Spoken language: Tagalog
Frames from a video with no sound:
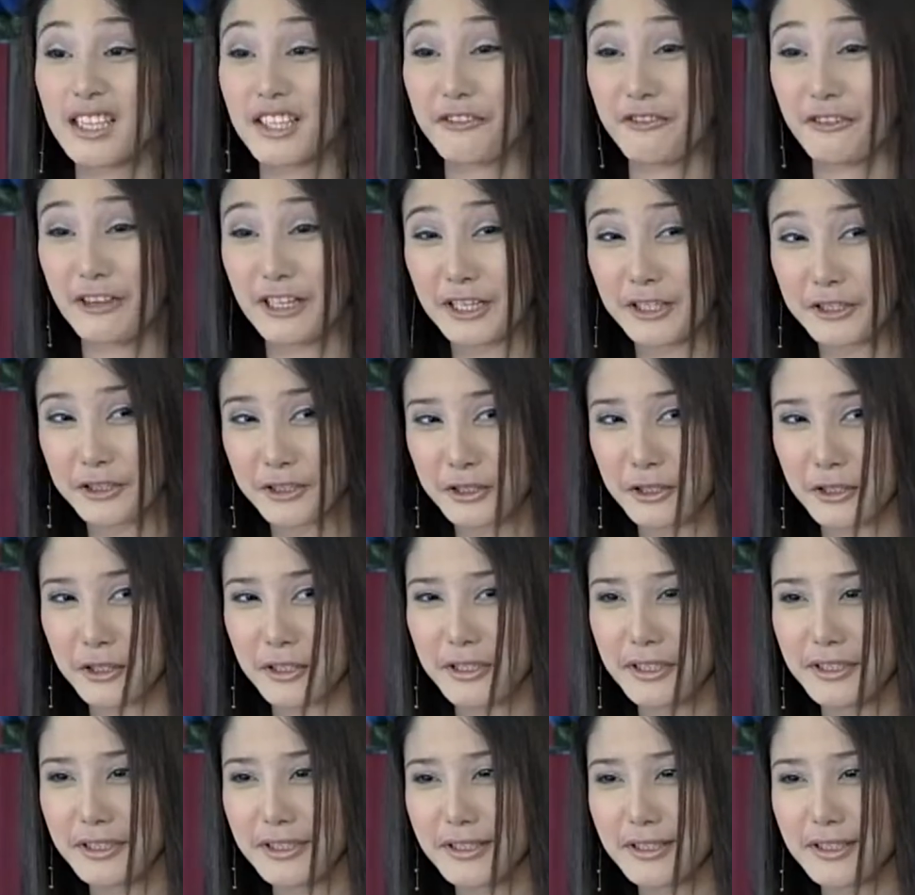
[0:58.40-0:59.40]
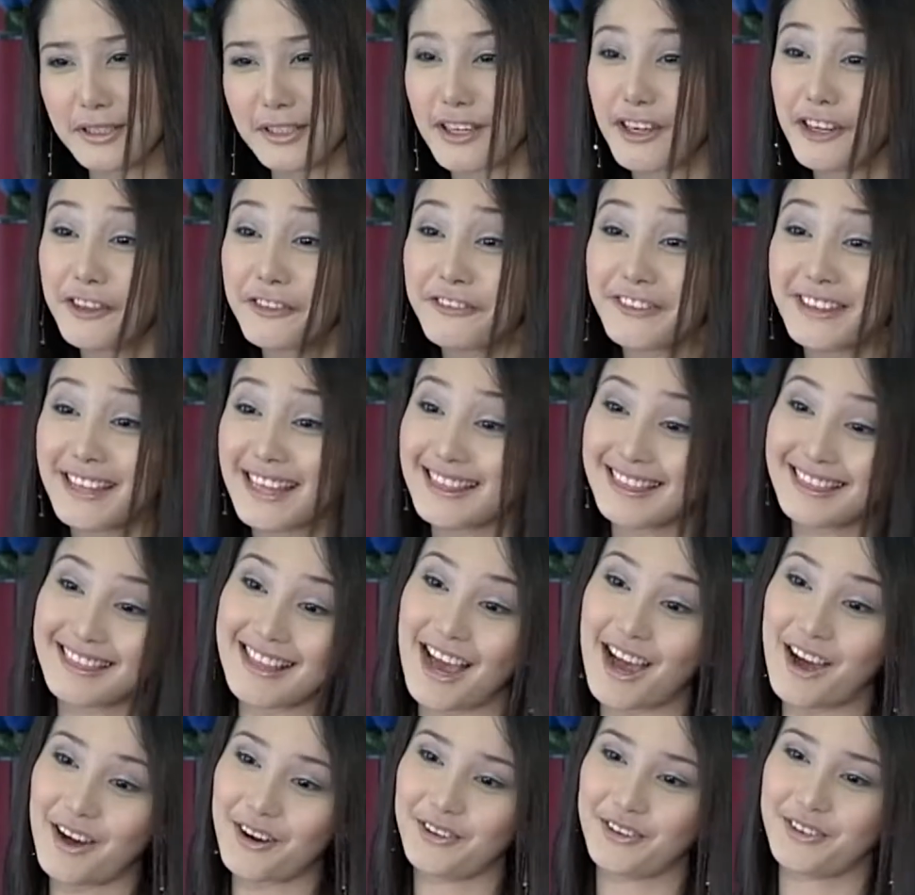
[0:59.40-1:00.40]
na-feel ko noon, confident
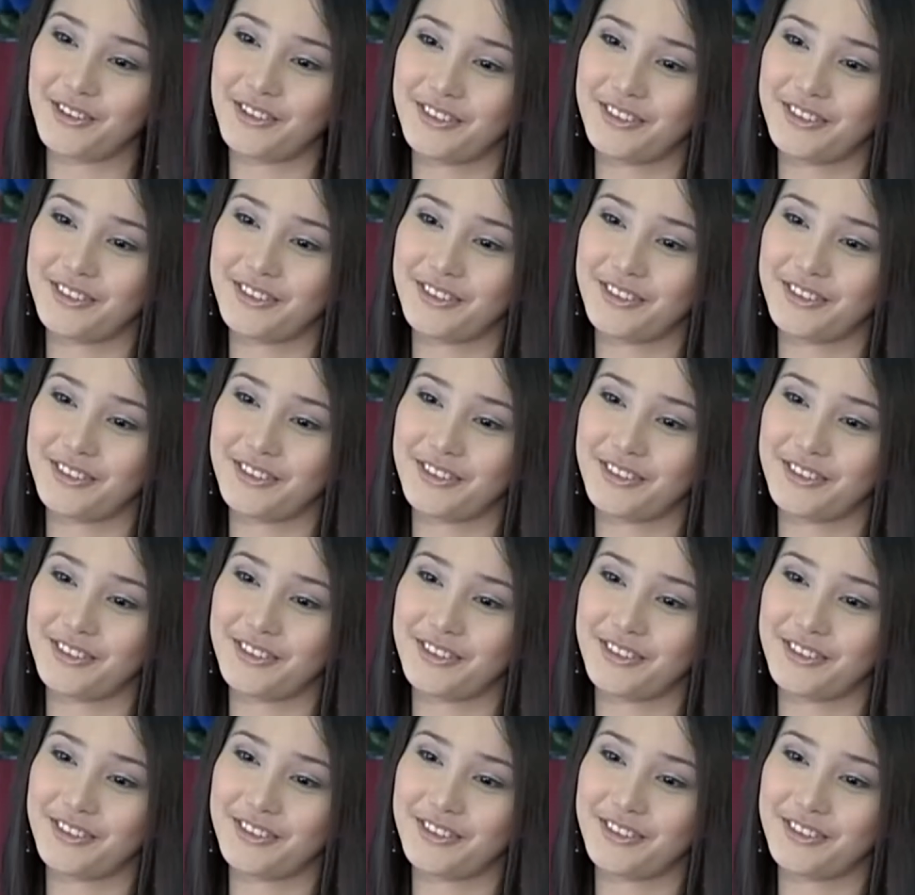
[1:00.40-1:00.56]
na ako.